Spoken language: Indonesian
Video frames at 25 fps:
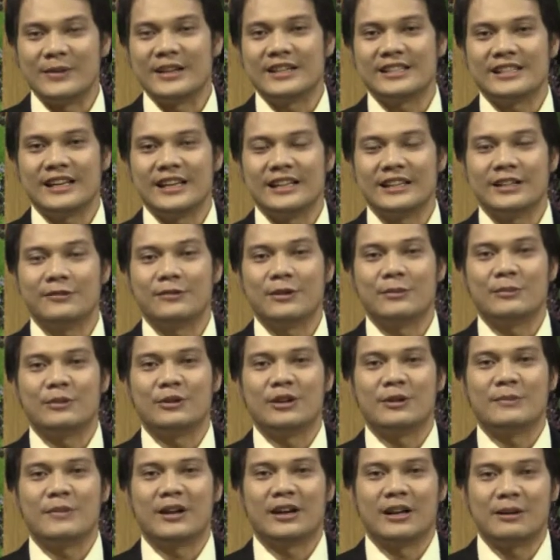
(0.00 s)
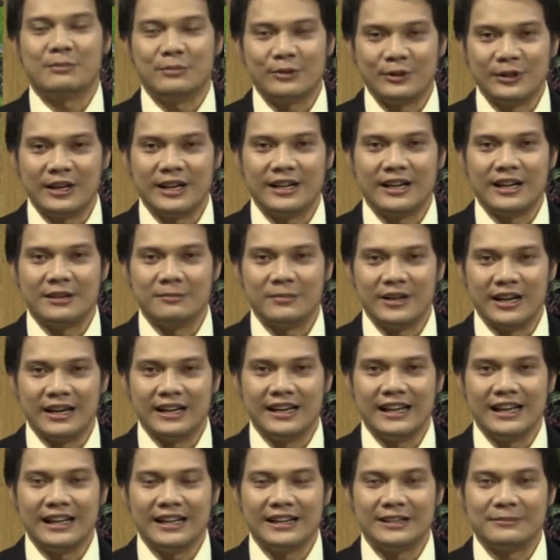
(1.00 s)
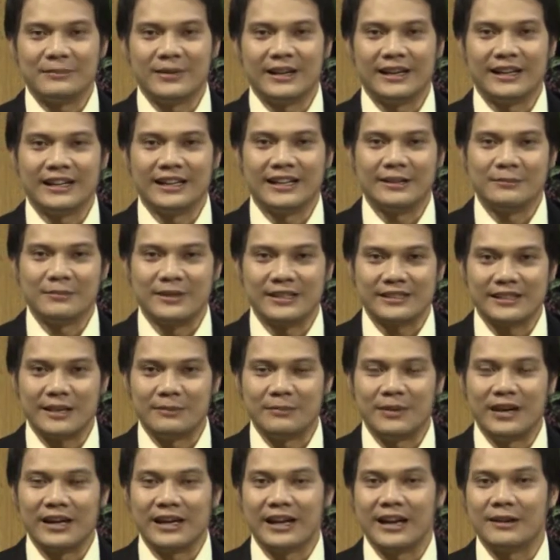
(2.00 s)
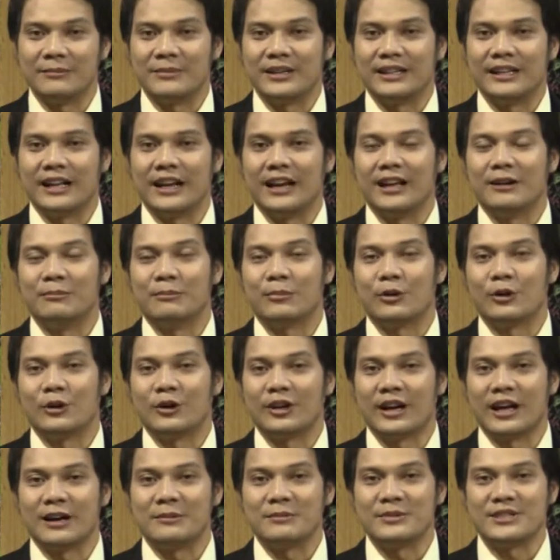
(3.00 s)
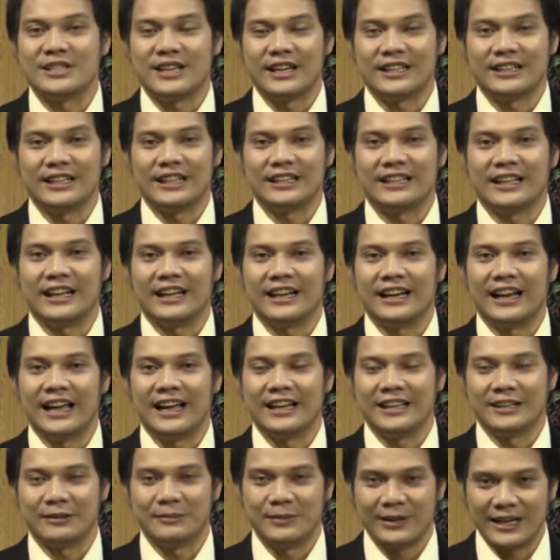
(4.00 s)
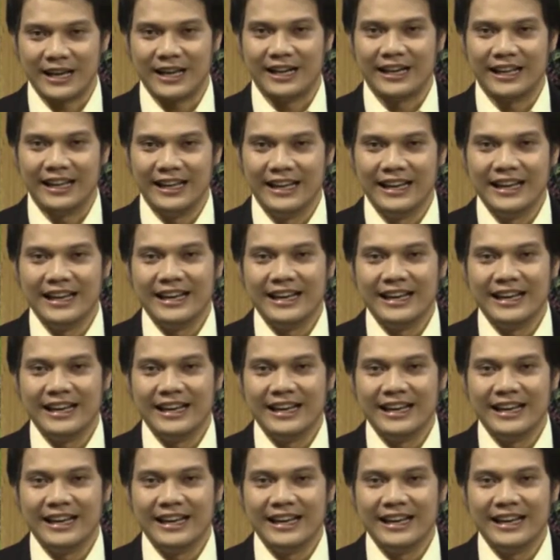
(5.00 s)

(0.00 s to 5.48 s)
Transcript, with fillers: Pemirsa TVMU dimanapun Anda berada, kembali lagi bersama kami dalam program Catatan Akhir Pekan.